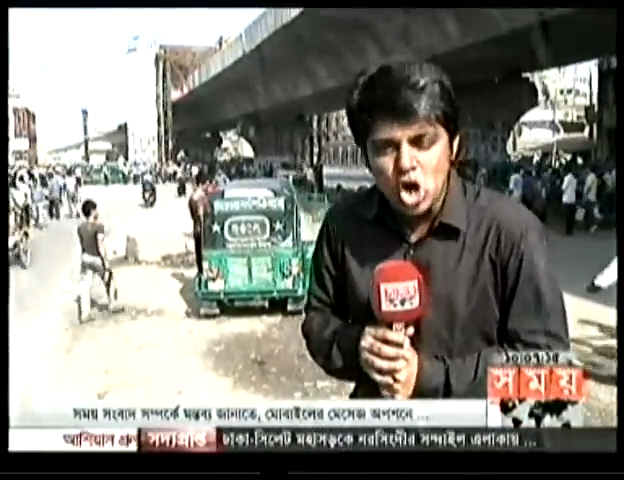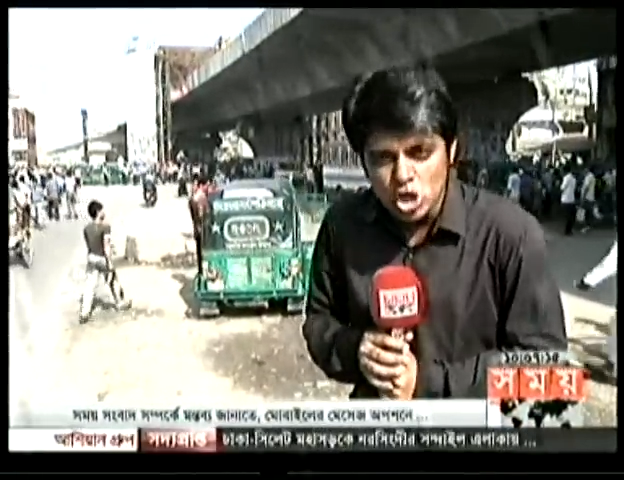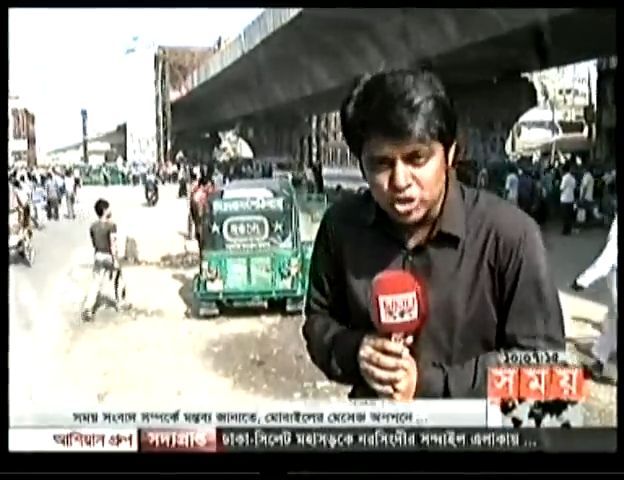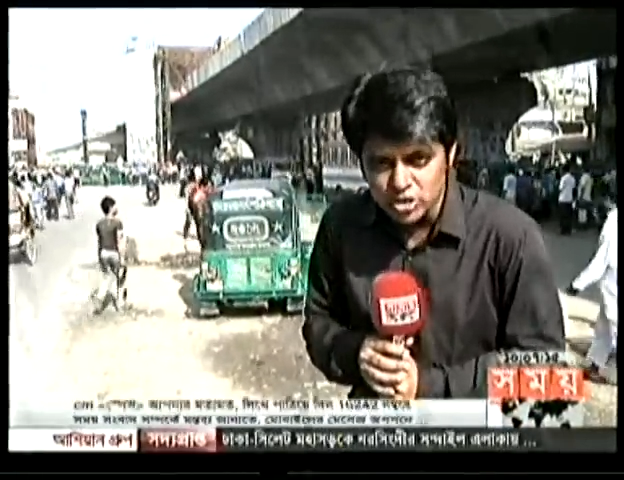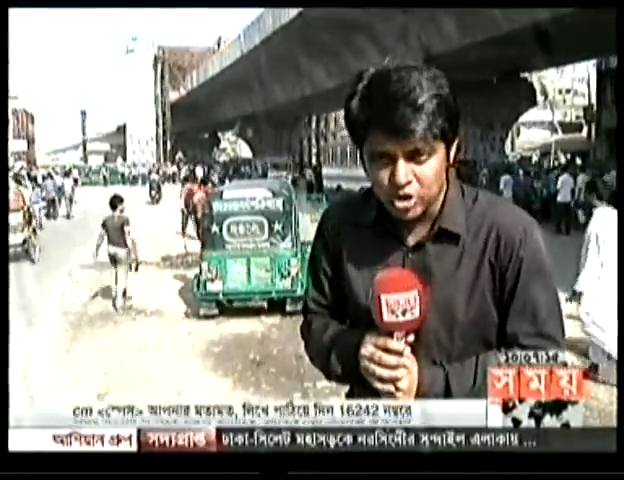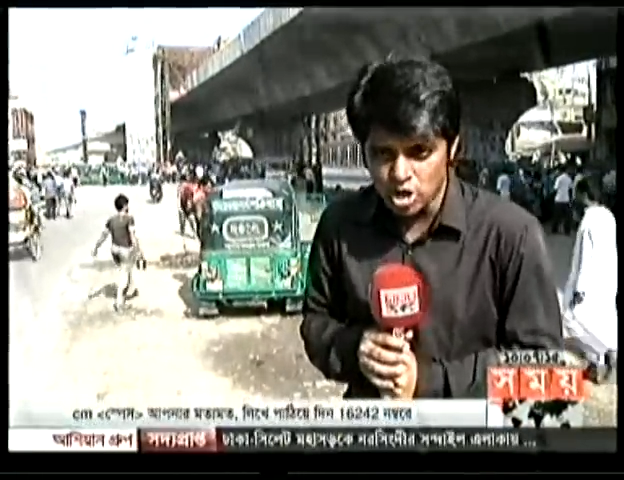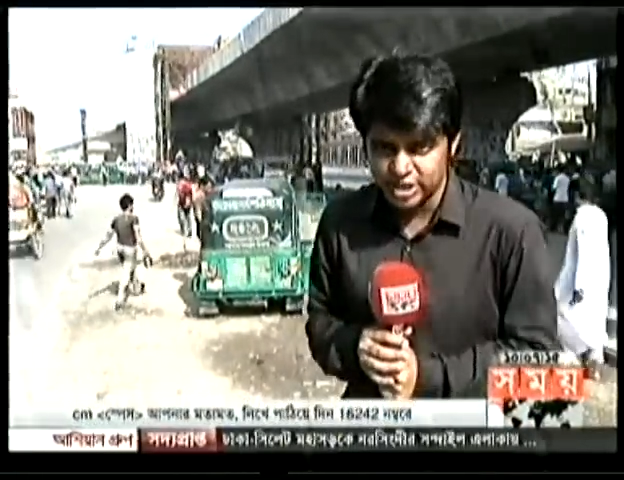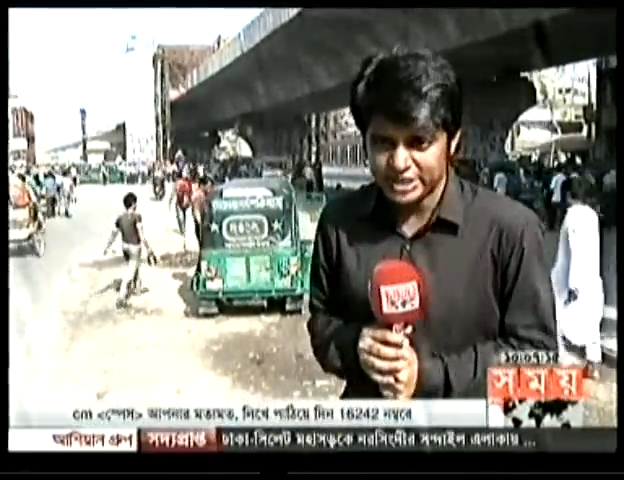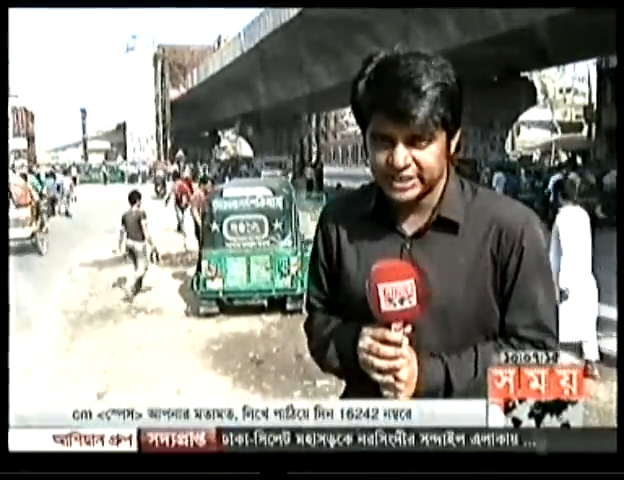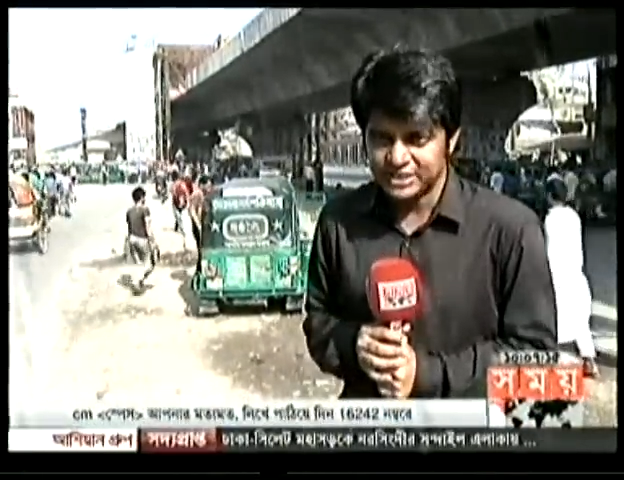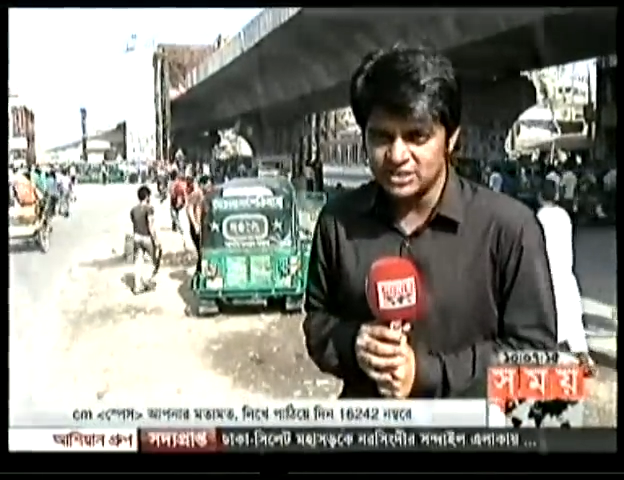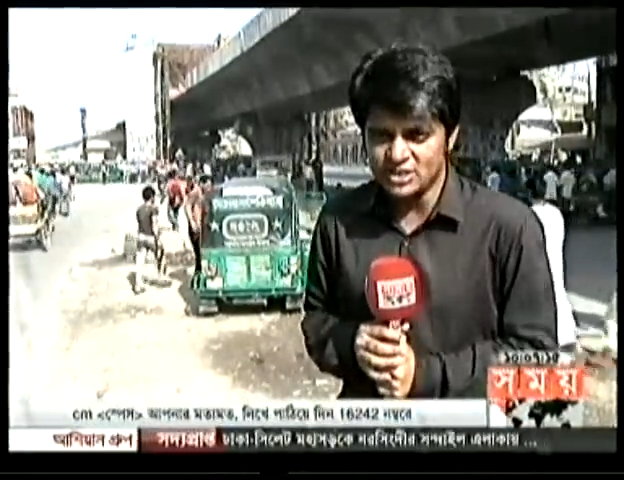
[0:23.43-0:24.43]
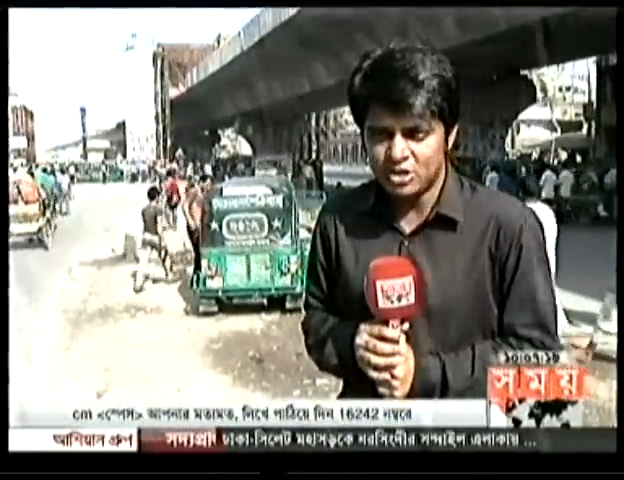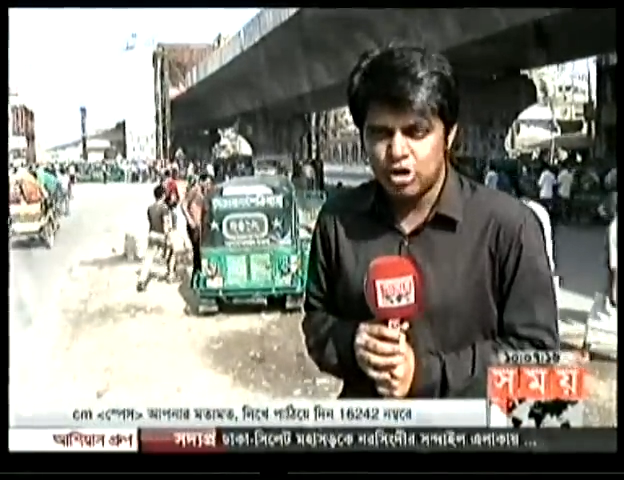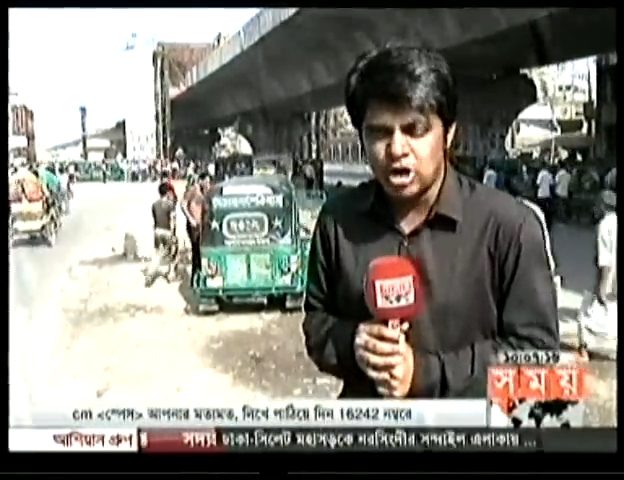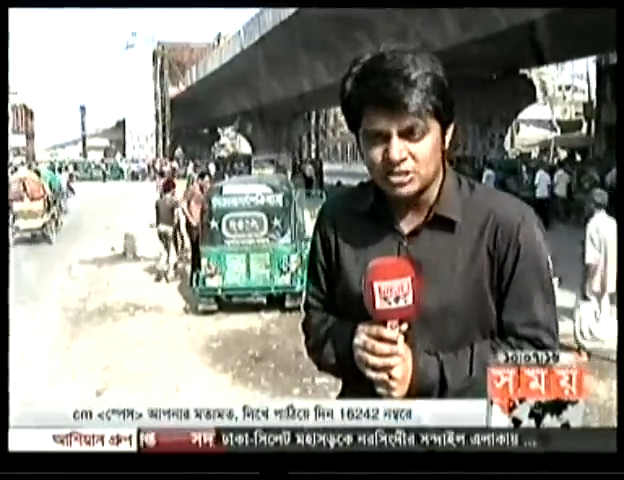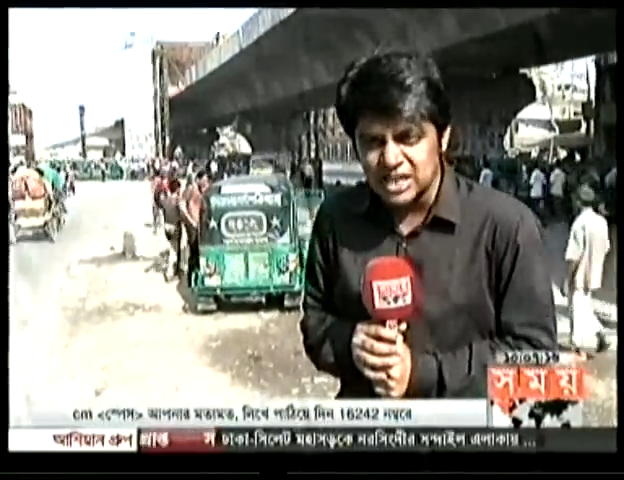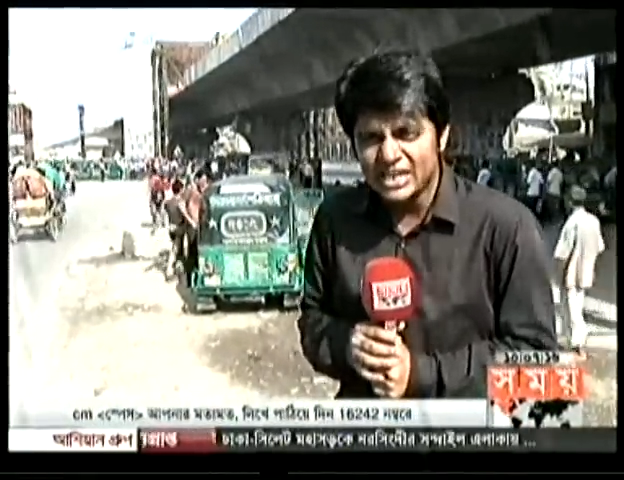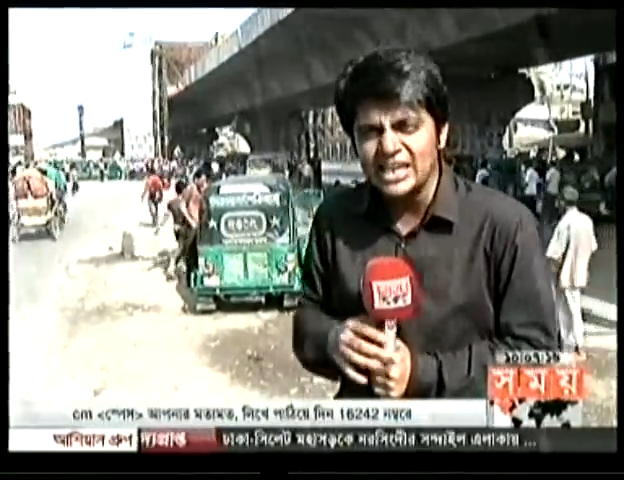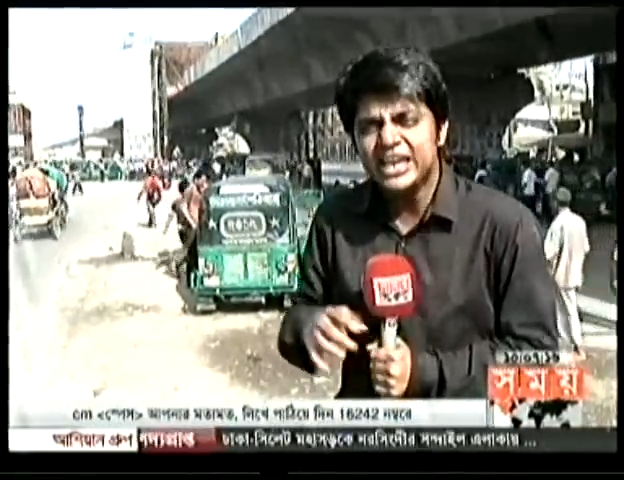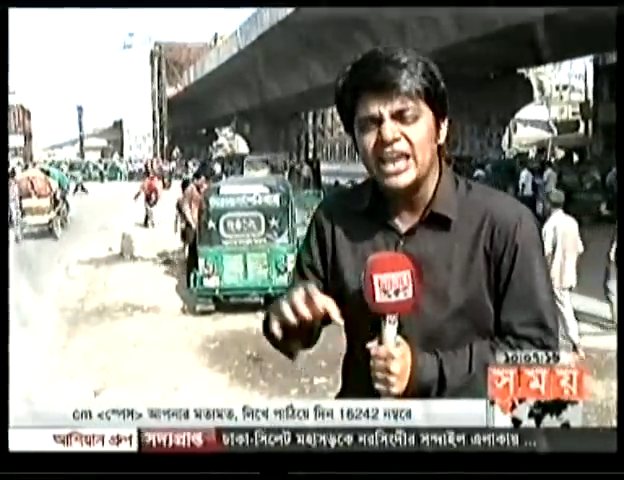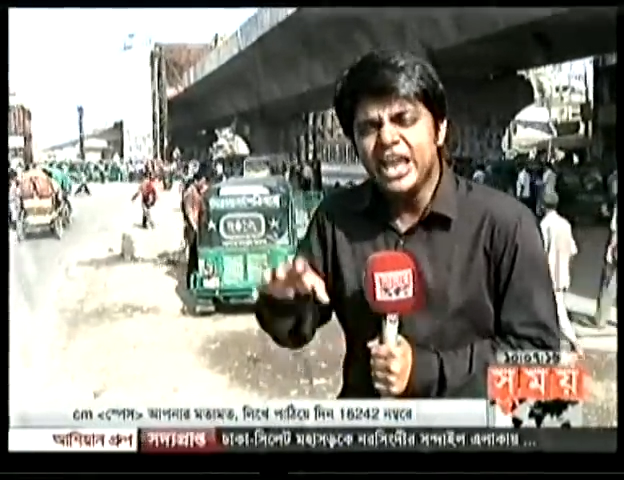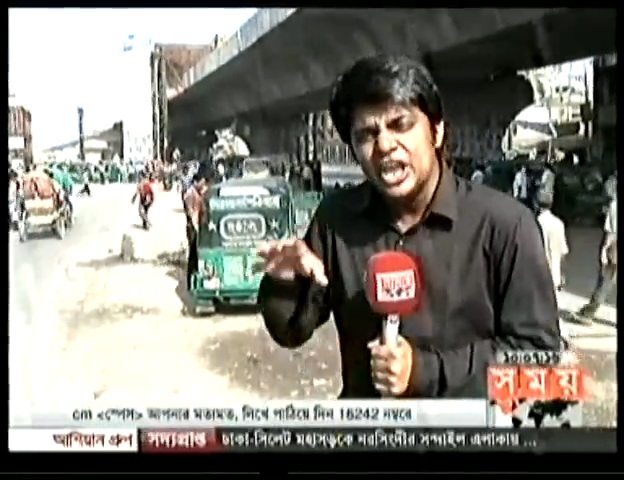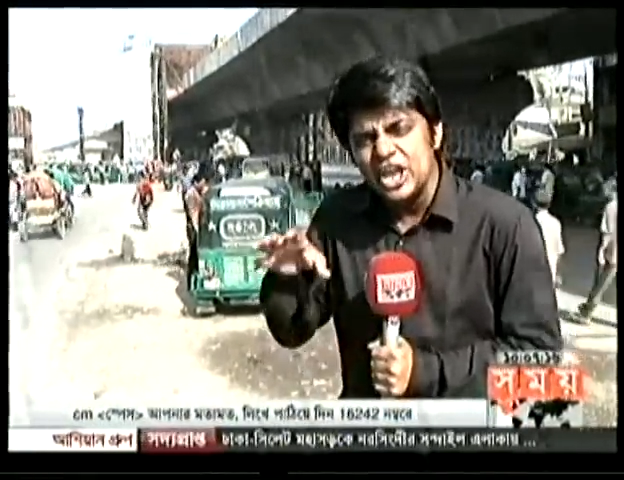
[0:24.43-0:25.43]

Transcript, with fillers: ঘটনা ঘটেনি হরতালে